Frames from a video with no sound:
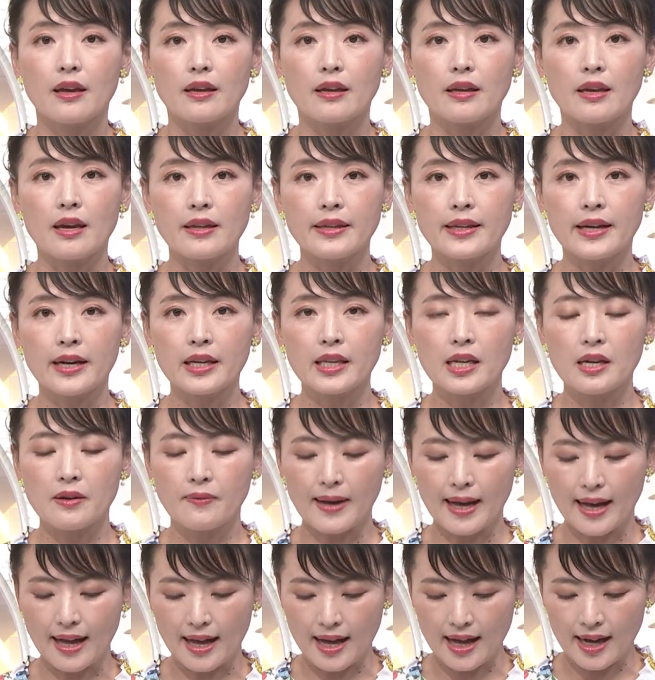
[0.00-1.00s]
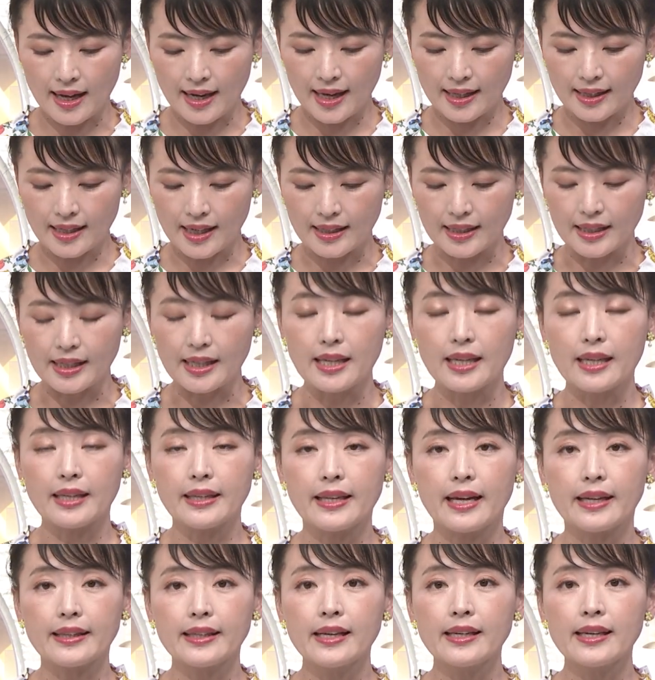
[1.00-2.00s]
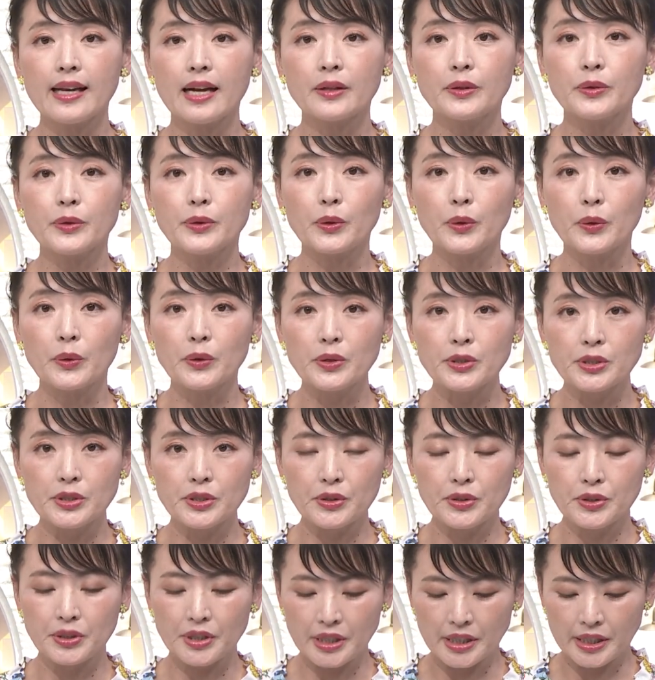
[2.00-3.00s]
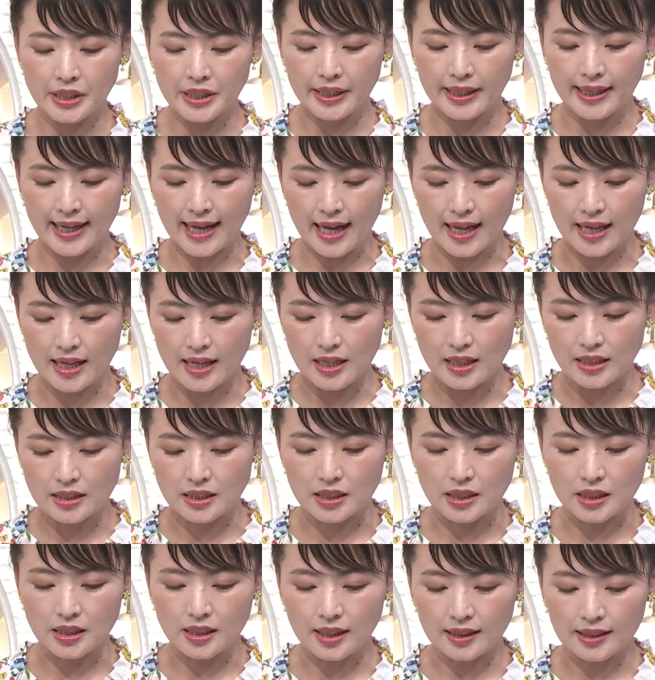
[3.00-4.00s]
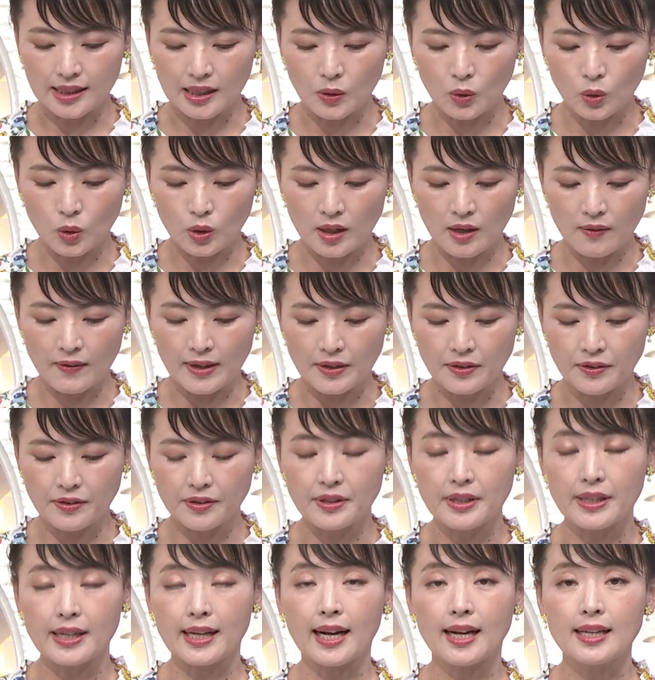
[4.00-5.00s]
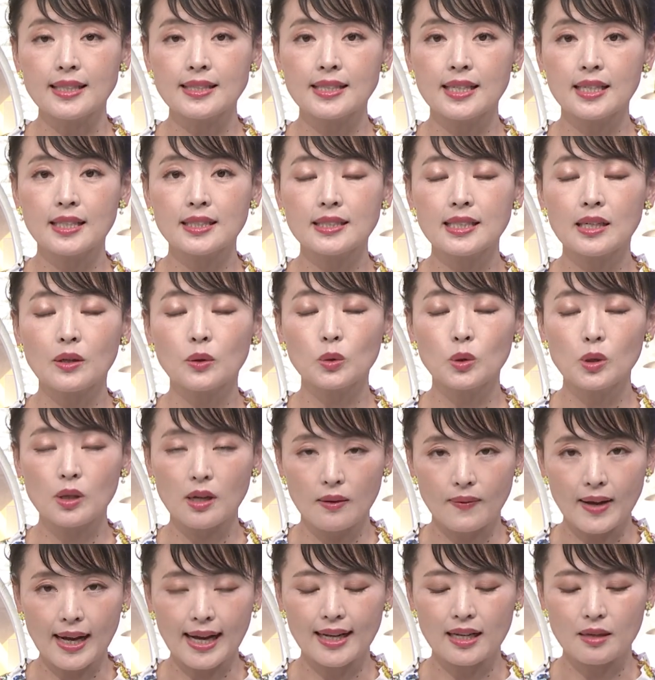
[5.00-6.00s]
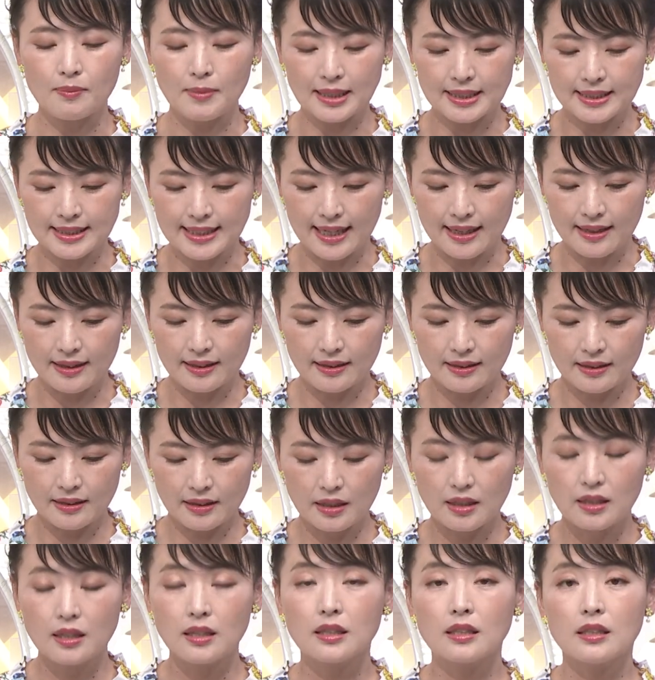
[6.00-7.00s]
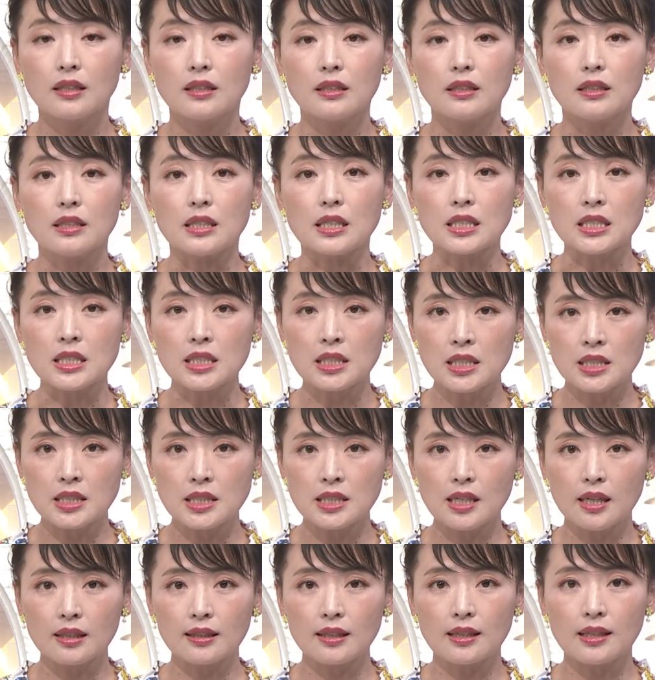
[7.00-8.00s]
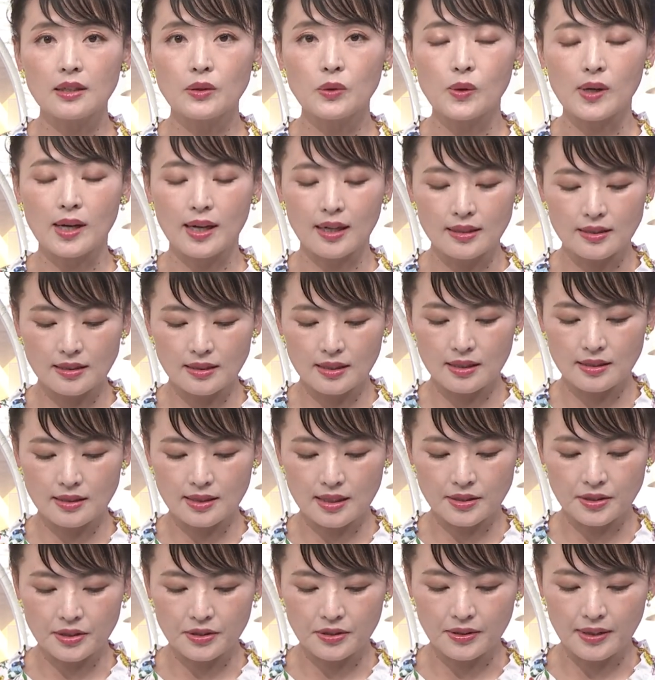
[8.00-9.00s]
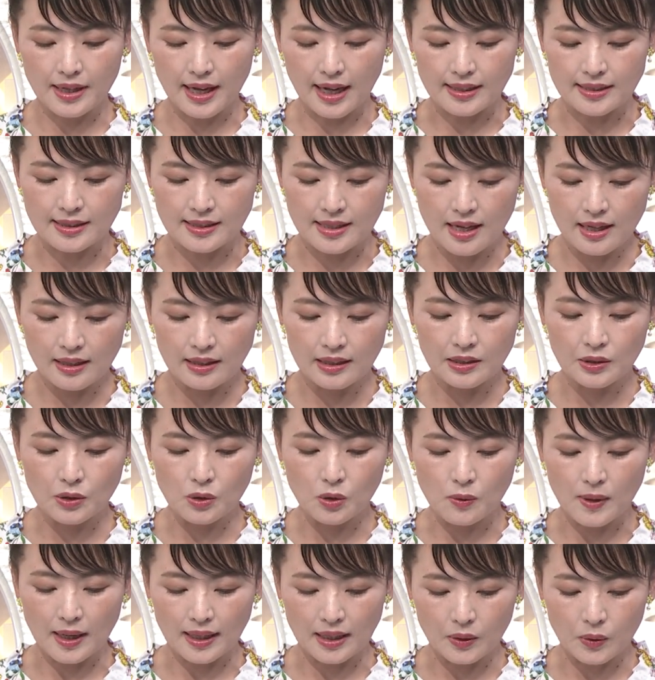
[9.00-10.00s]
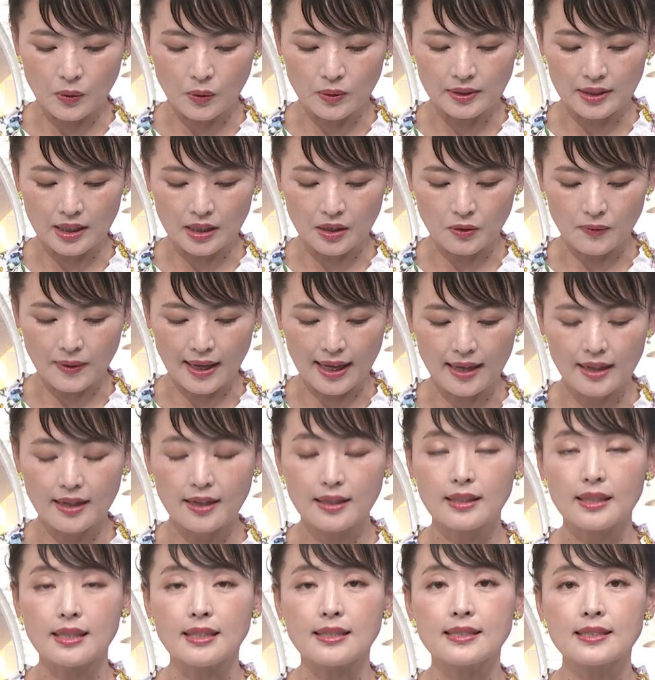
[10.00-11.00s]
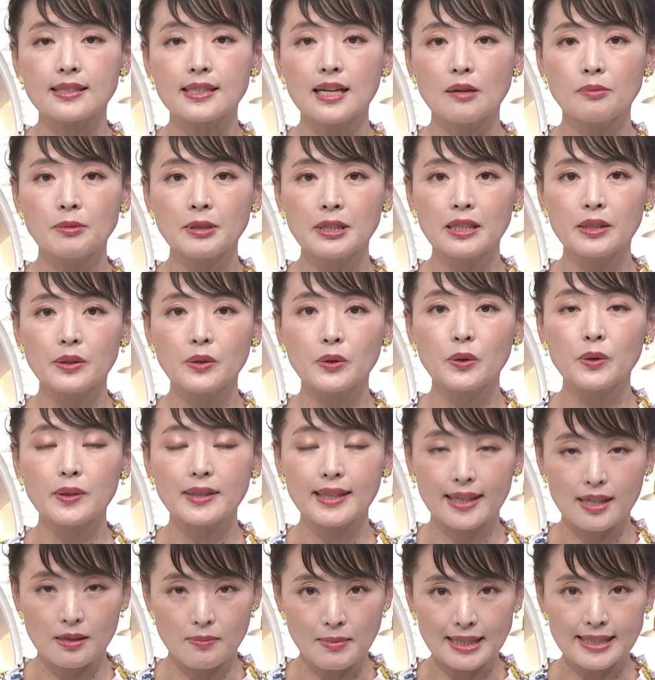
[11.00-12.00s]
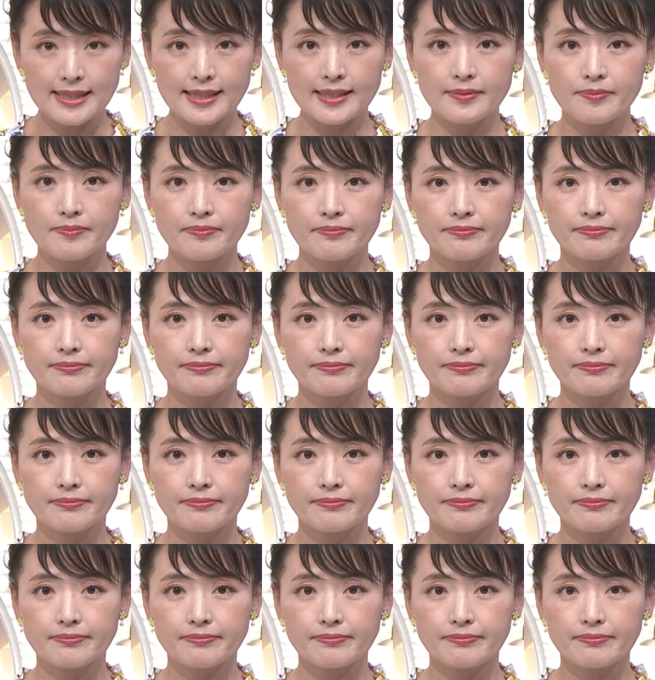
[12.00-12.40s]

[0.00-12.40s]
県内では新たに762人が新型コロナウイルスに感染したことが分かりました1日あたりの感染者数が1000人を割り込んだのは5日ぶりとなります